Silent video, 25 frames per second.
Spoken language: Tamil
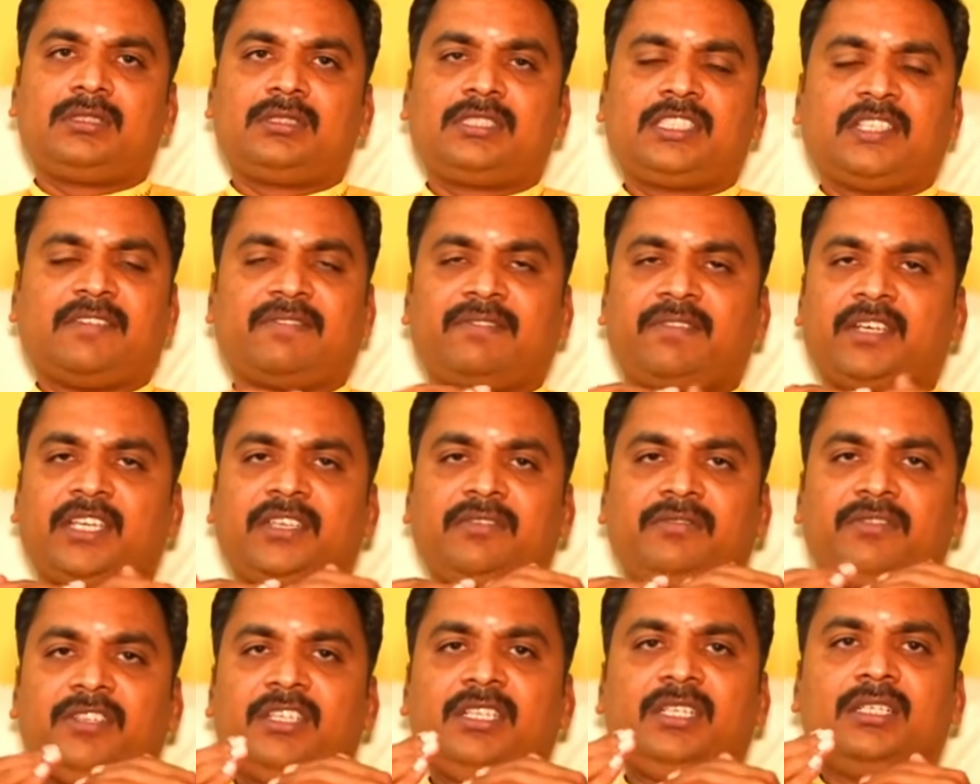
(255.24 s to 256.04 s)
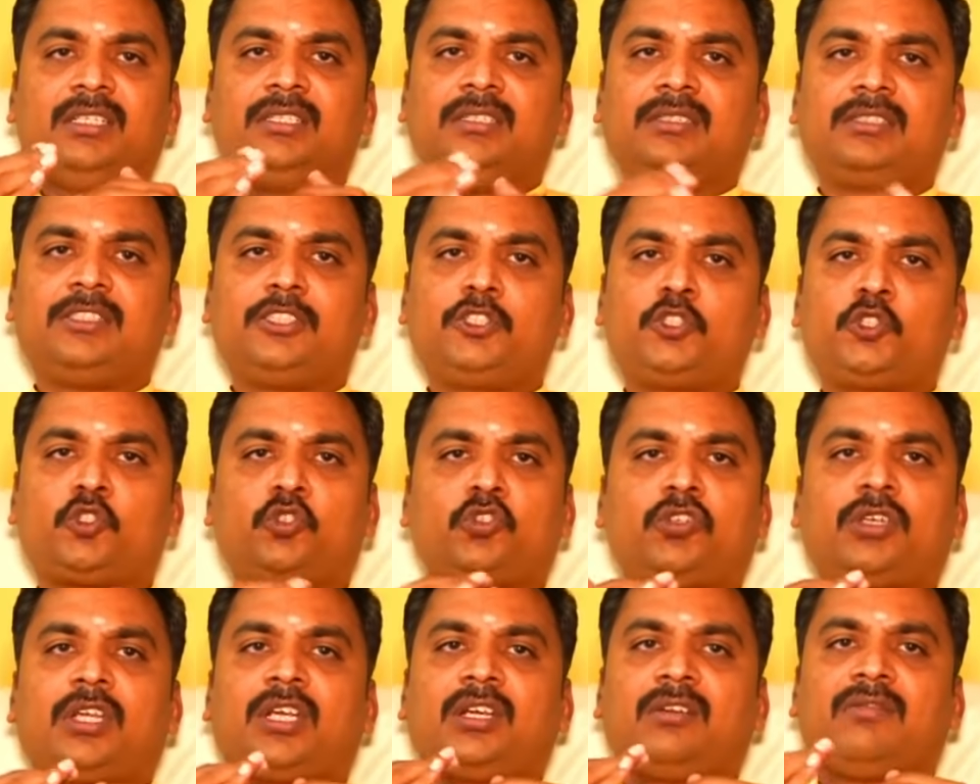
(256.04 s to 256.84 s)
செவ்வாய் வீடு
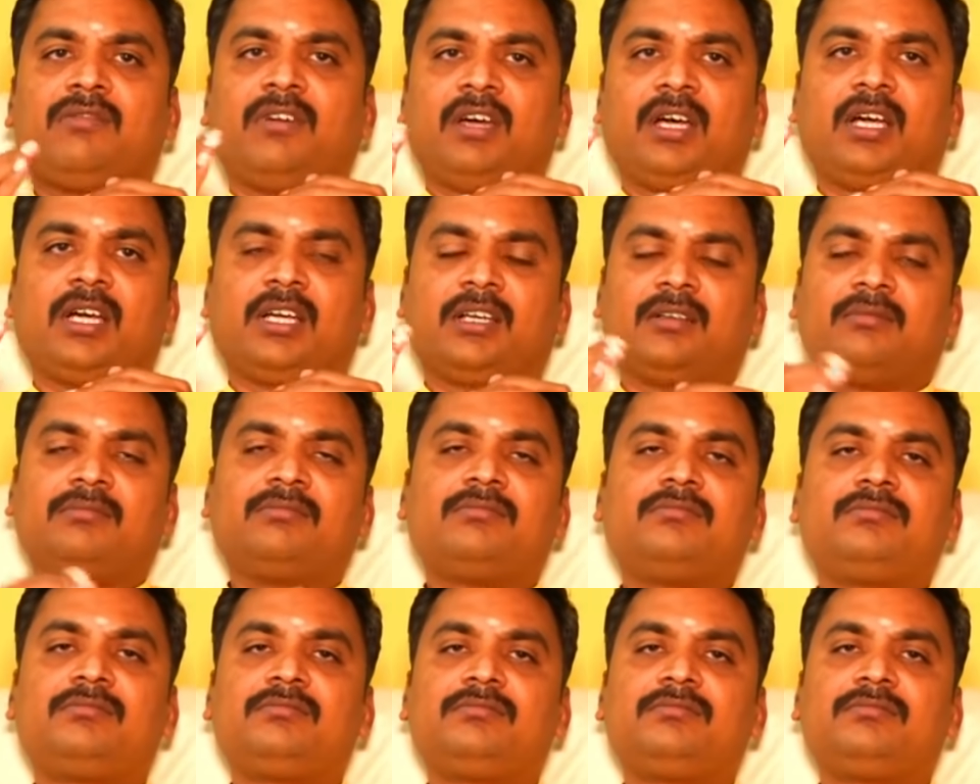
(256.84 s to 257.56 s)
சுக்கரன் வாகனம்